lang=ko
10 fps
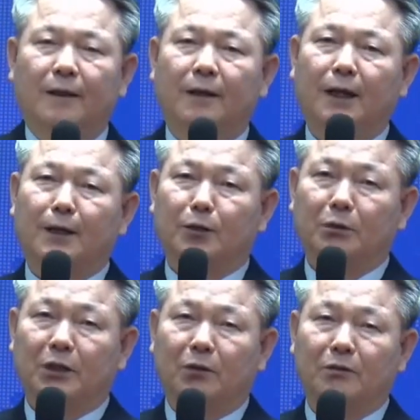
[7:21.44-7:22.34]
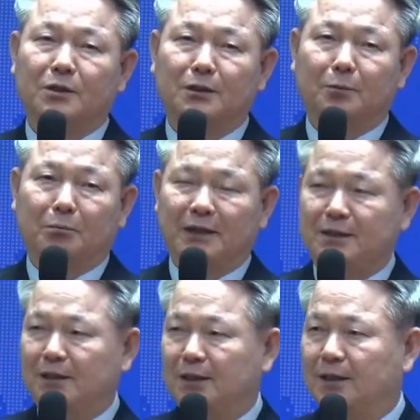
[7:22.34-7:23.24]
하나님의 영적인
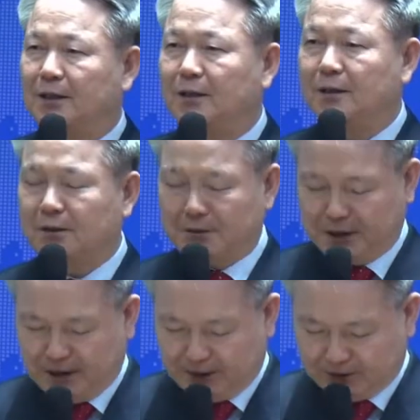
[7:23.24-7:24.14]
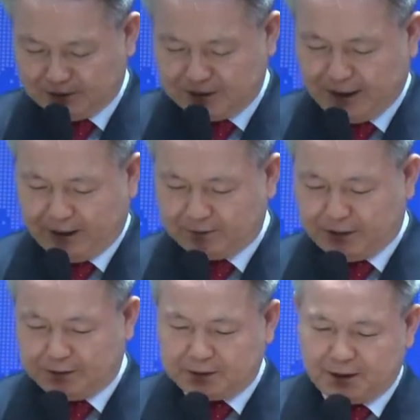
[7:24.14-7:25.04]
메시지가 우리에게 있는 것이다.
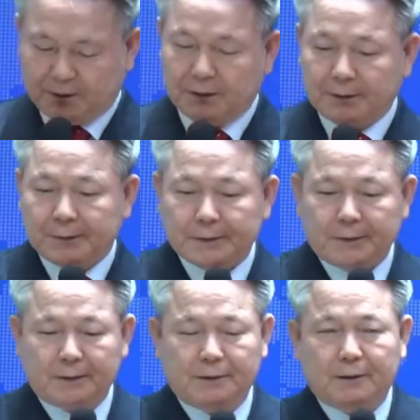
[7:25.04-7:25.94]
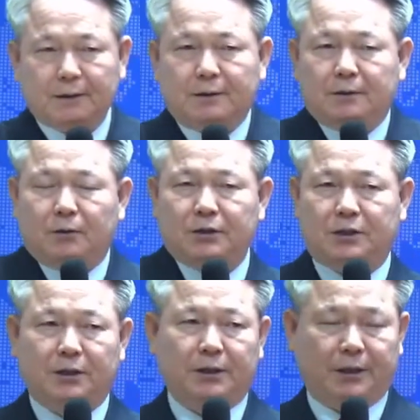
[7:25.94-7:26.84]
우리는 이제 어,
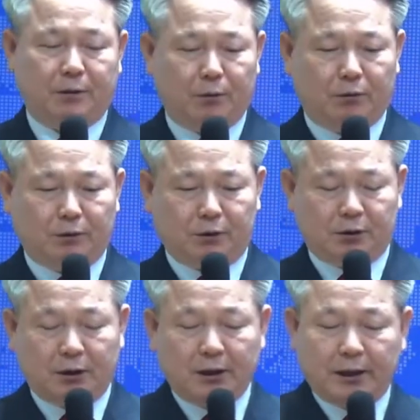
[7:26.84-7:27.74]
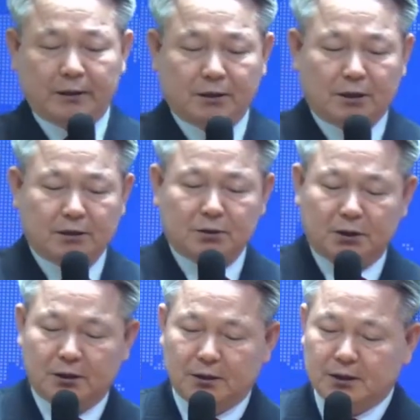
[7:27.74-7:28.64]
그것이 오늘 에스겔서
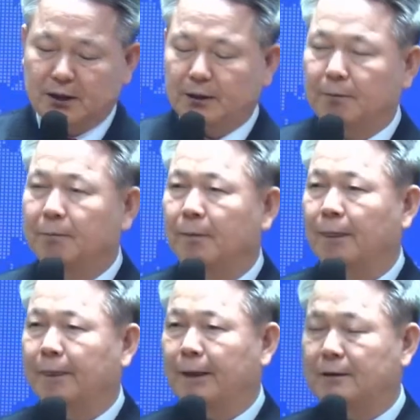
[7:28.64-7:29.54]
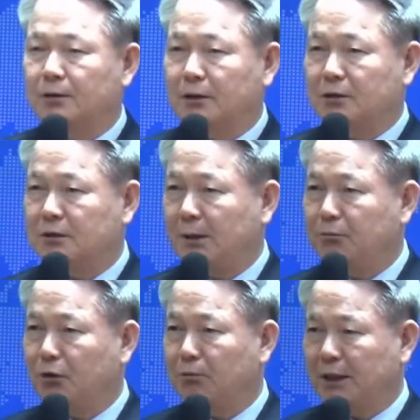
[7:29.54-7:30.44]
1장 1절에서
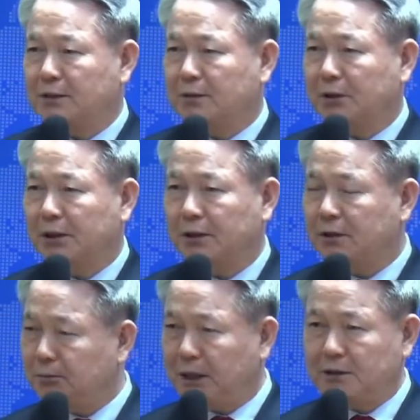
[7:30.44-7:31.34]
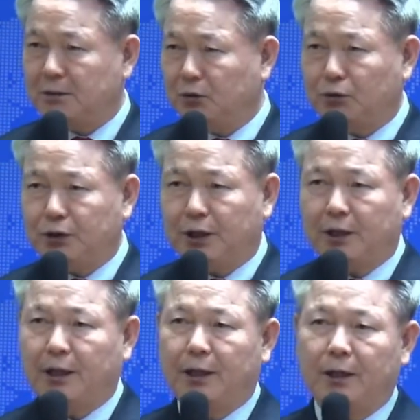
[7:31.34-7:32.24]
3절 말씀이 그 말씀이
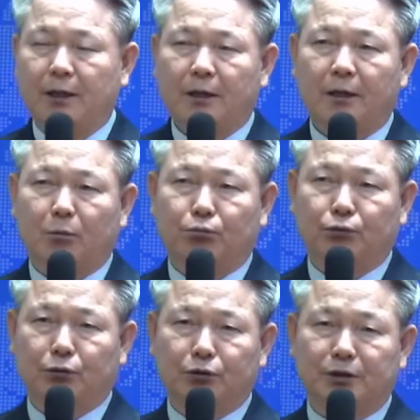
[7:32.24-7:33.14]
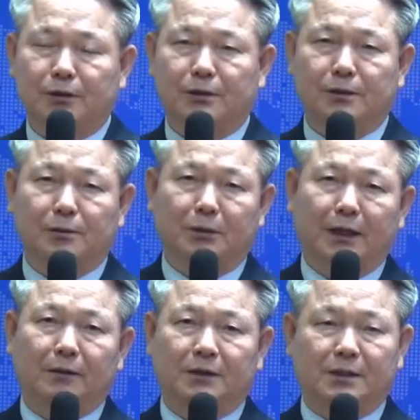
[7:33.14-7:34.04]
우리에게 무엇을
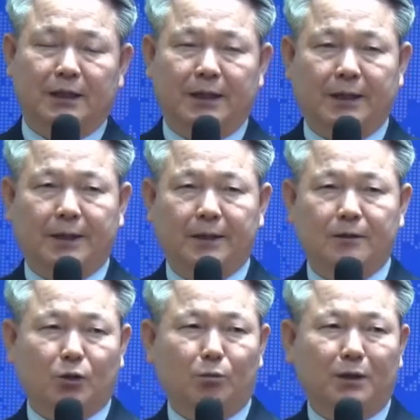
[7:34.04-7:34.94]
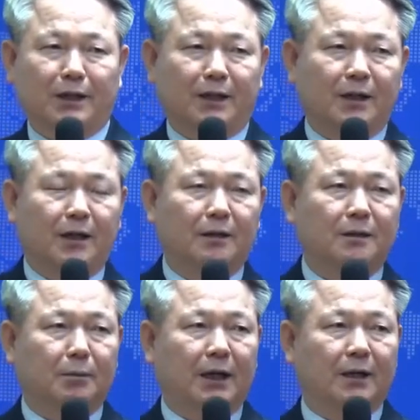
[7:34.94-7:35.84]
의미하는 것이냐. 절망의 강,
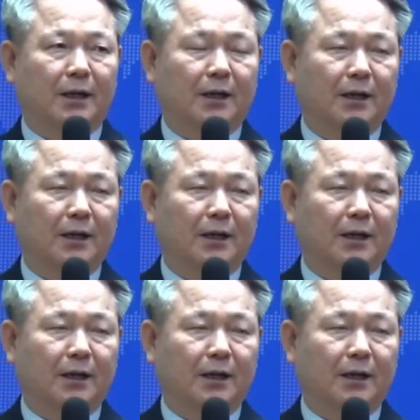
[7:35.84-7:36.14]
그발강,